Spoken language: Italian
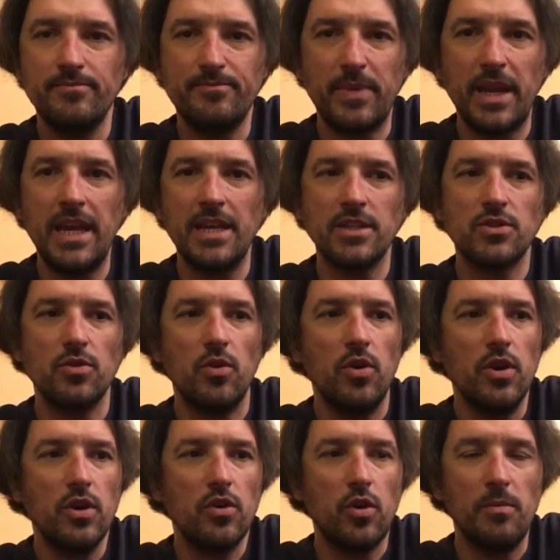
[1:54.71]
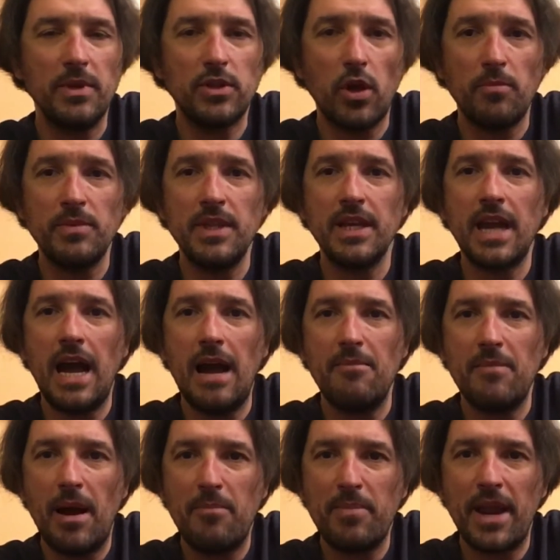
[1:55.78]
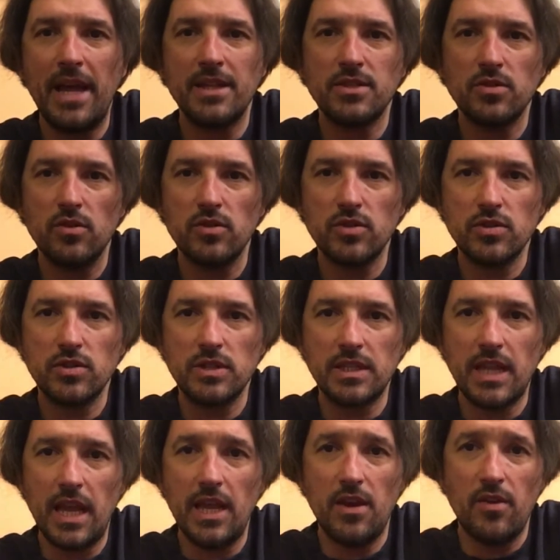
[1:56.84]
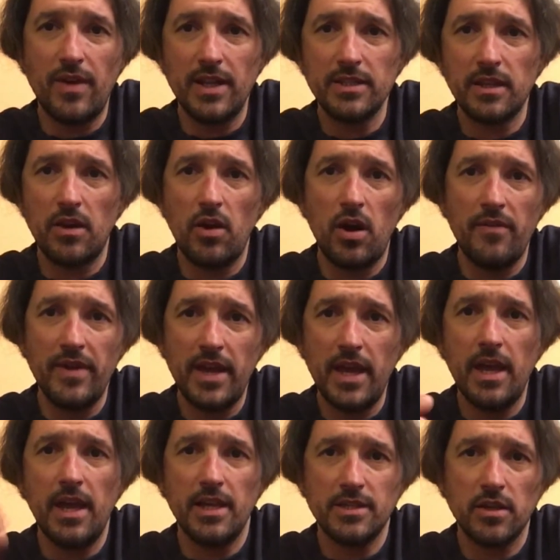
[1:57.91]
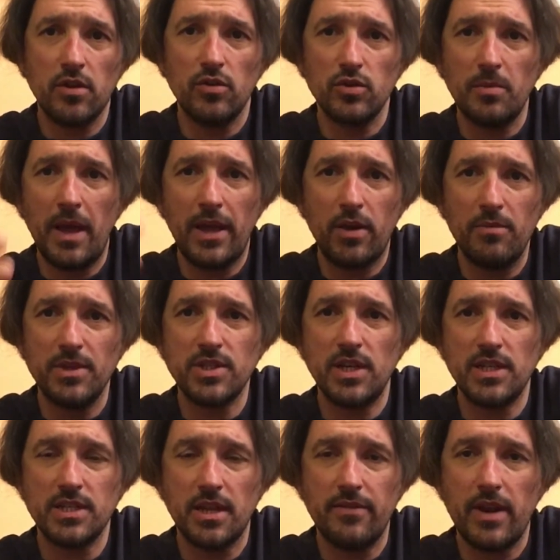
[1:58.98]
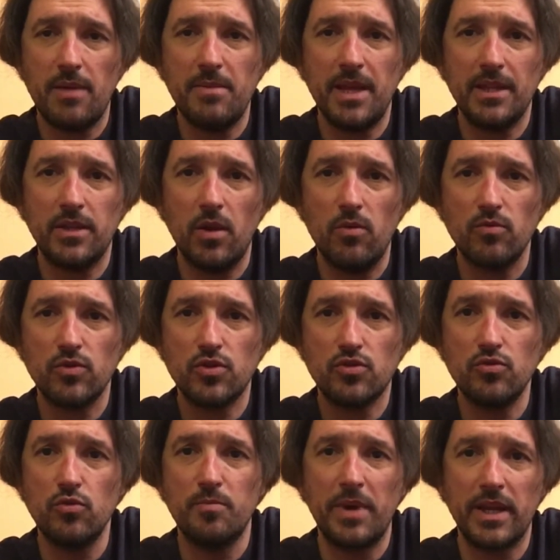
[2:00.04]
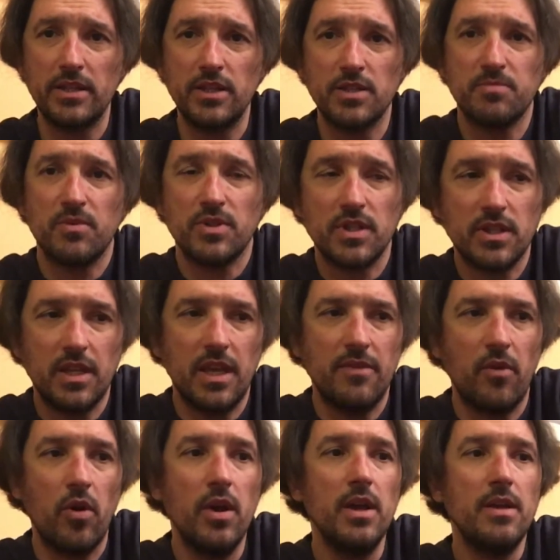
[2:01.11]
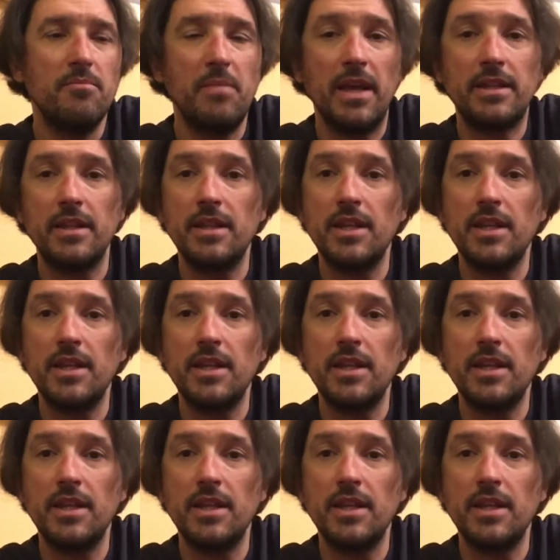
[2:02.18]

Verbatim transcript: preso come top di gamma a prezzo 6,99 secondo me incomincia ad essere veramente un super dispositivo. Mate